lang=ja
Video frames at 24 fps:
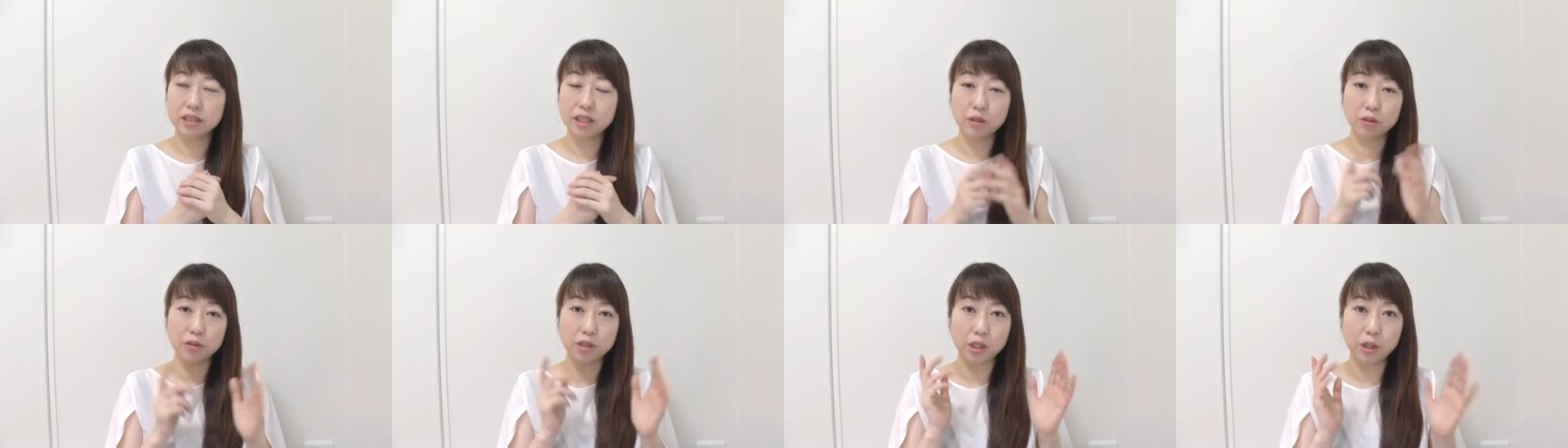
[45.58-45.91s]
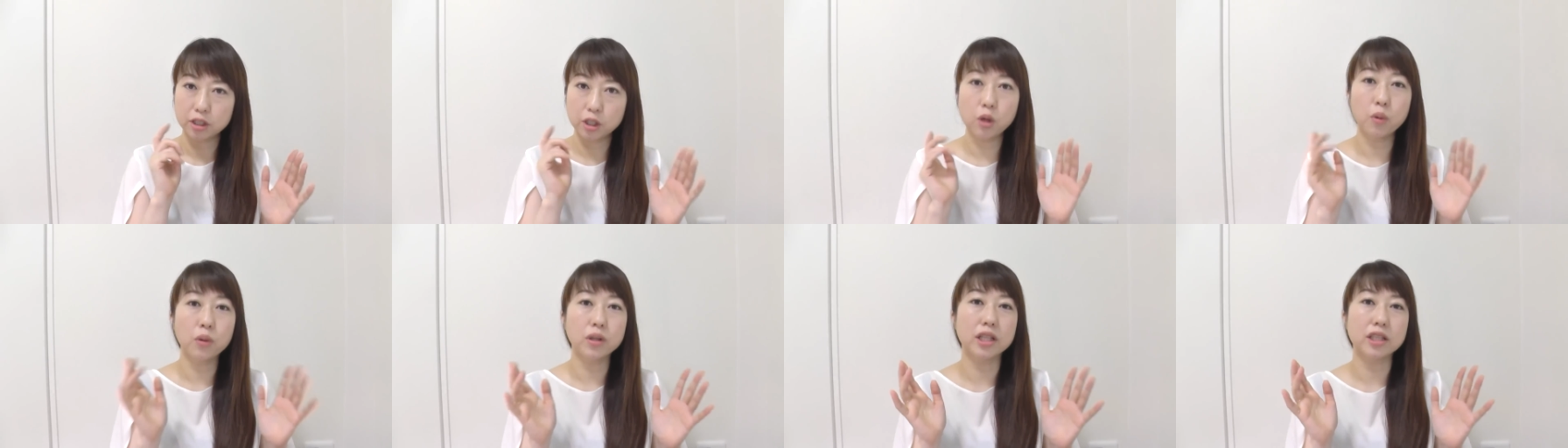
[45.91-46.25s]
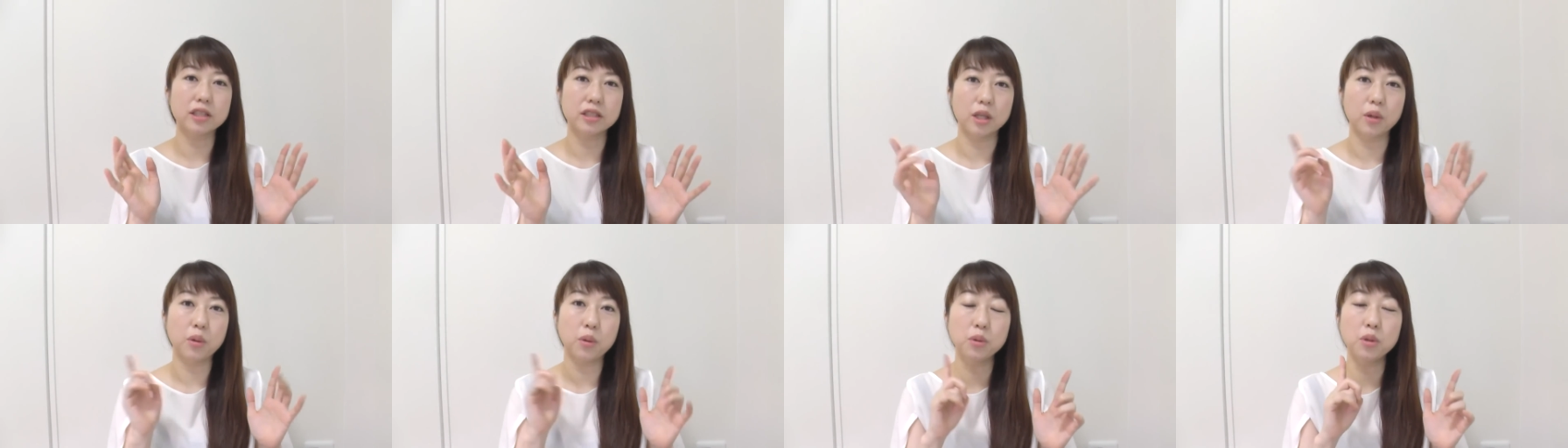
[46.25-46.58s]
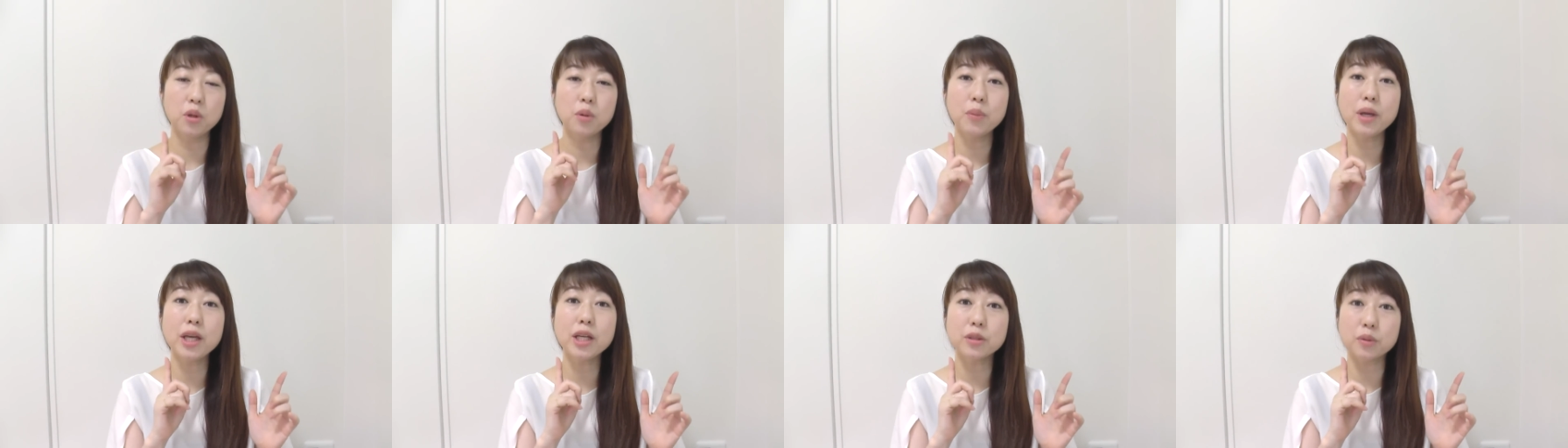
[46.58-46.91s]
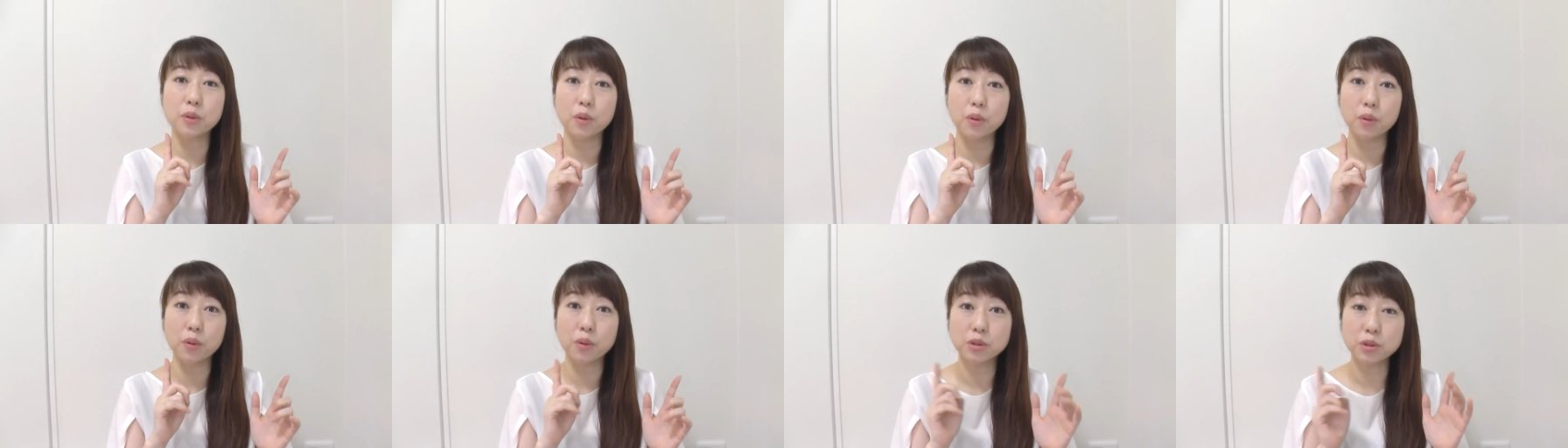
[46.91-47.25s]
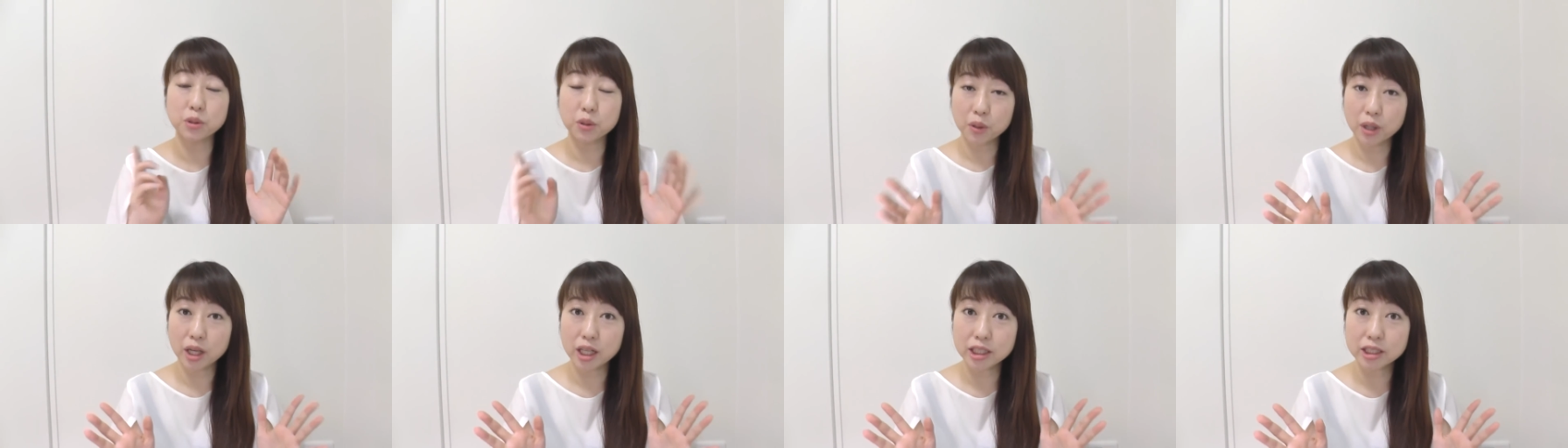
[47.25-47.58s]
なので今日はですねこのメイクをご
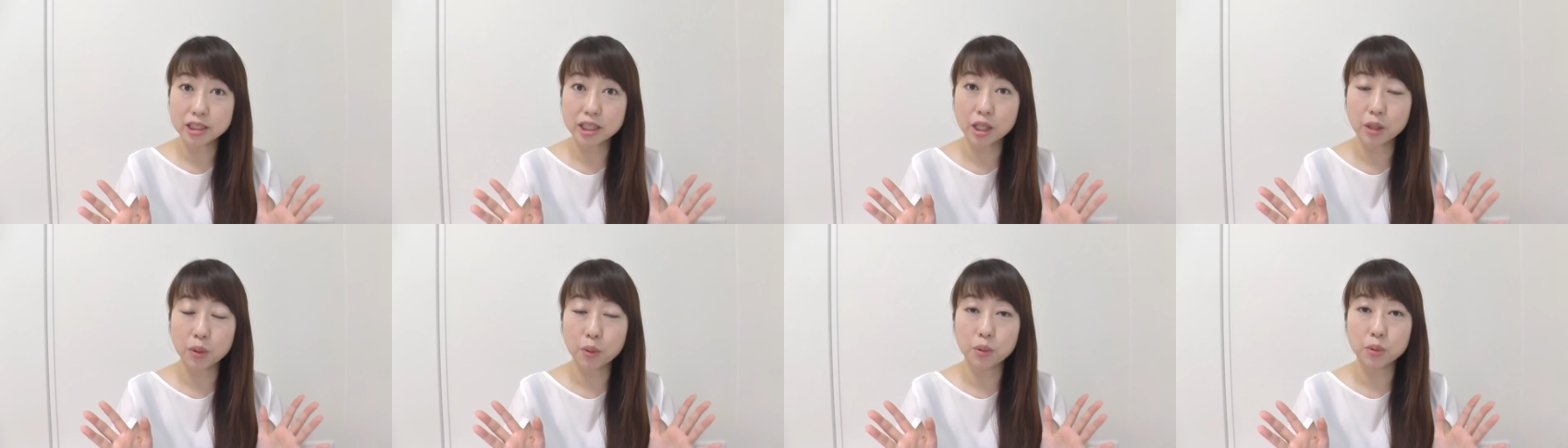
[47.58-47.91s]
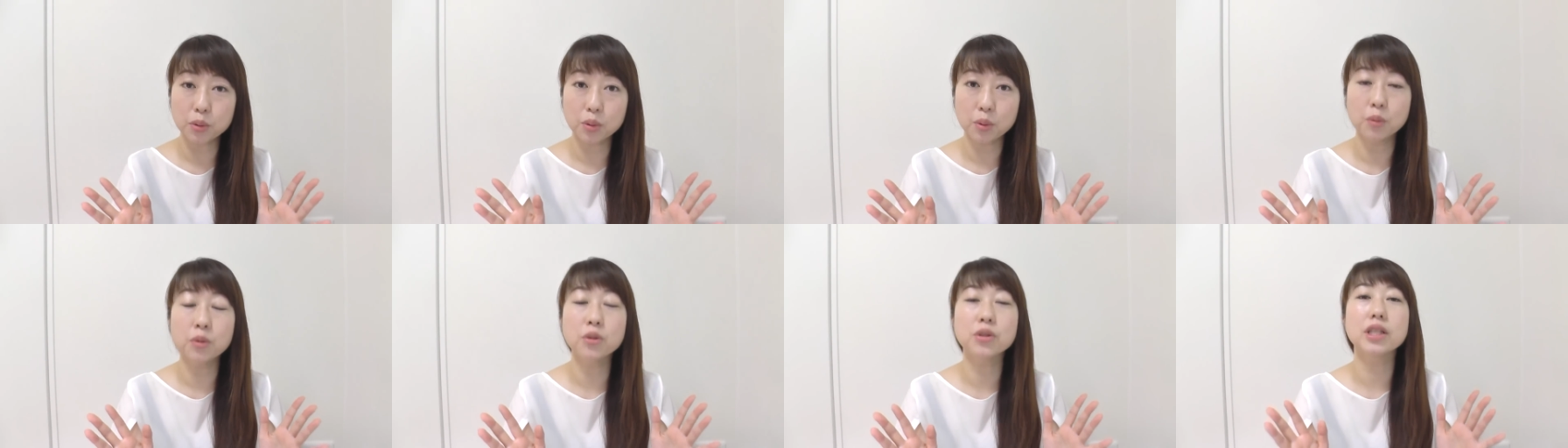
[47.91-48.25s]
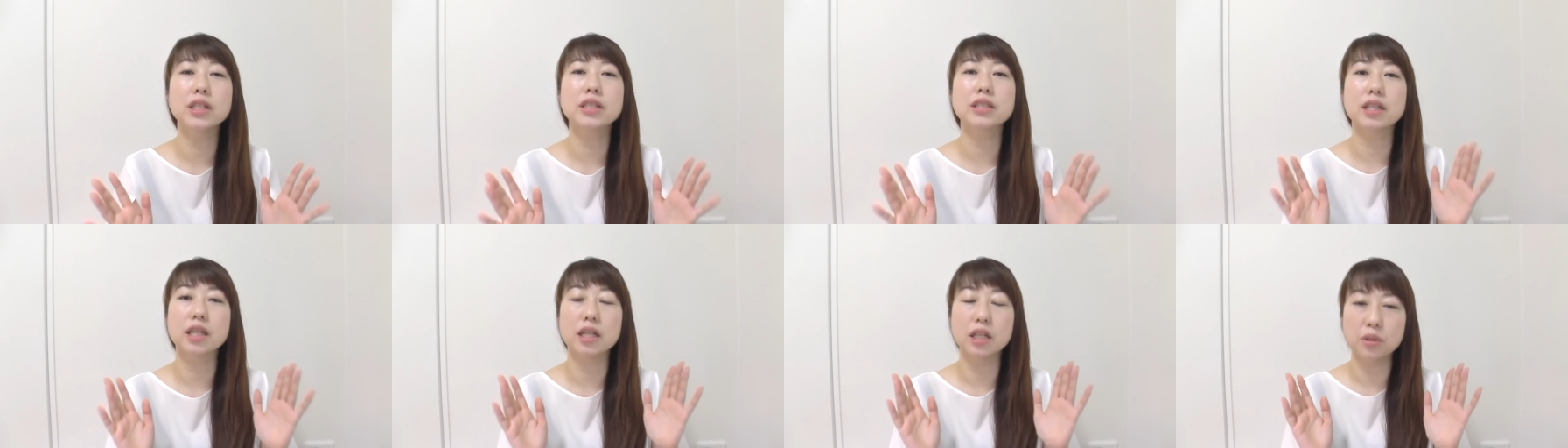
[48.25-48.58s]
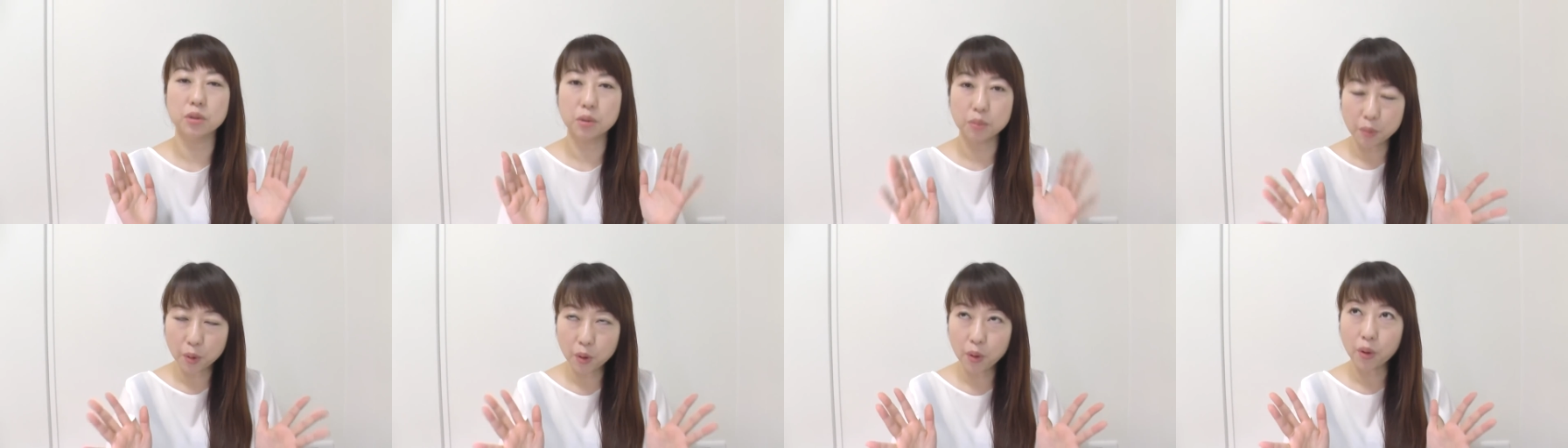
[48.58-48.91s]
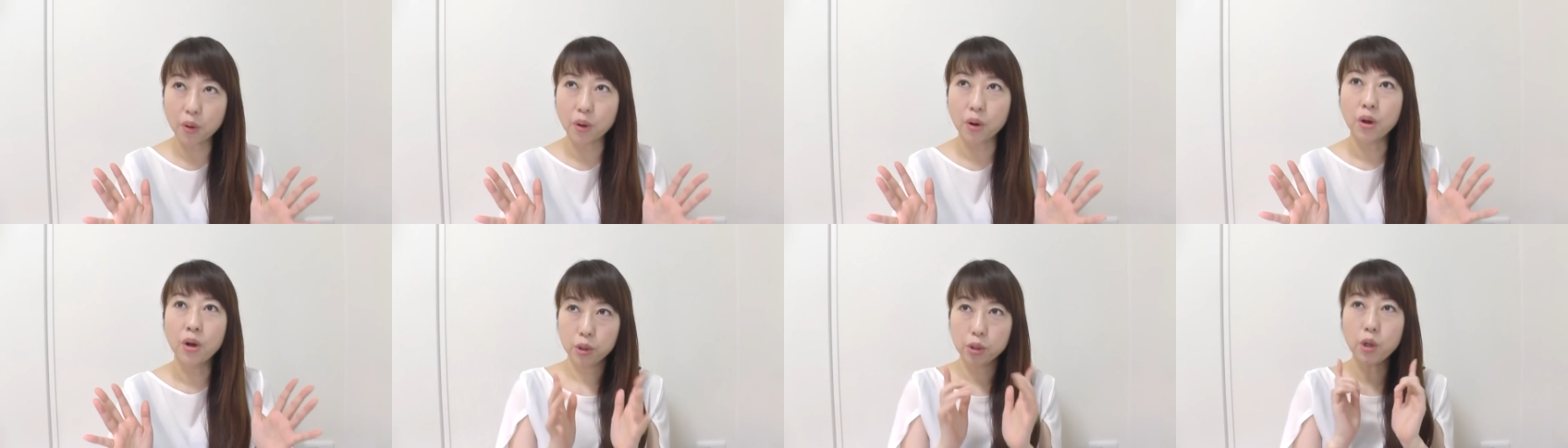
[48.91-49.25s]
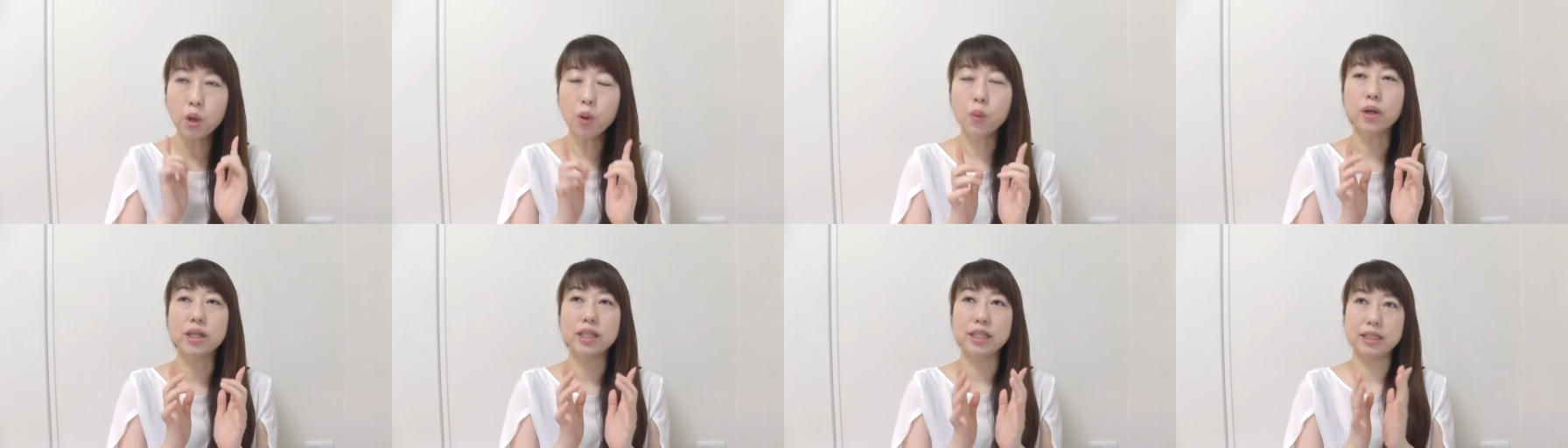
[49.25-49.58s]
紹介していこうと思うんですけれども
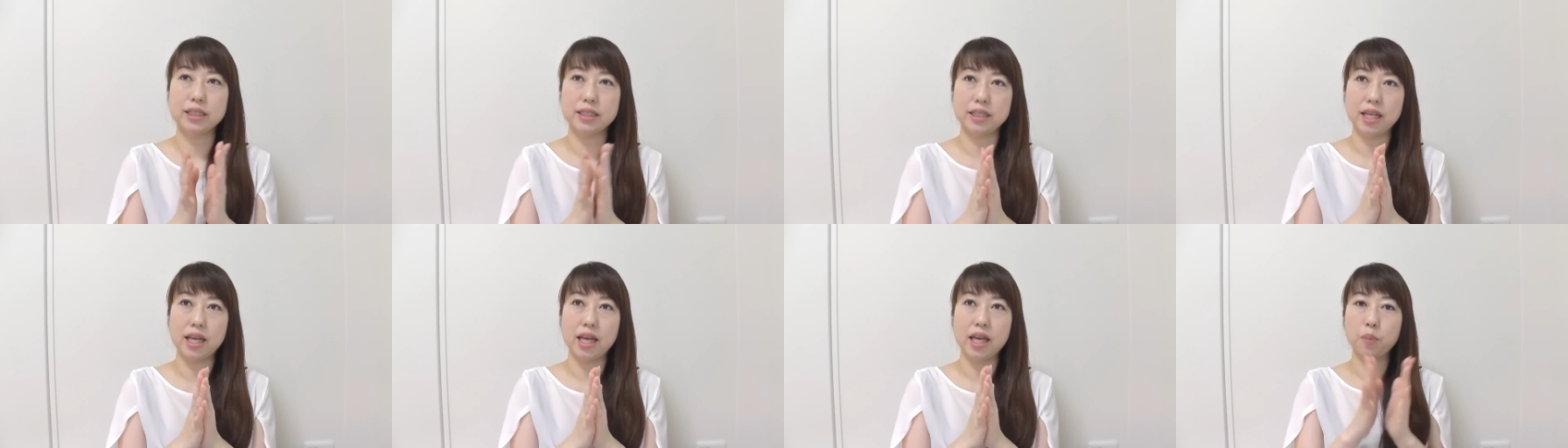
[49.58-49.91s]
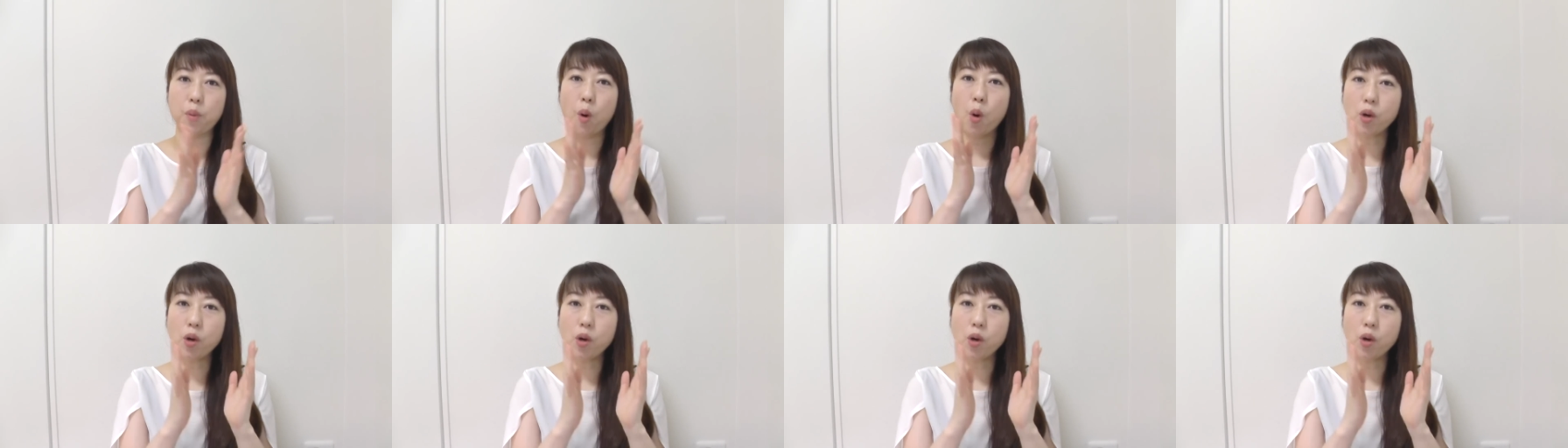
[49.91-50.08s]
今日はですね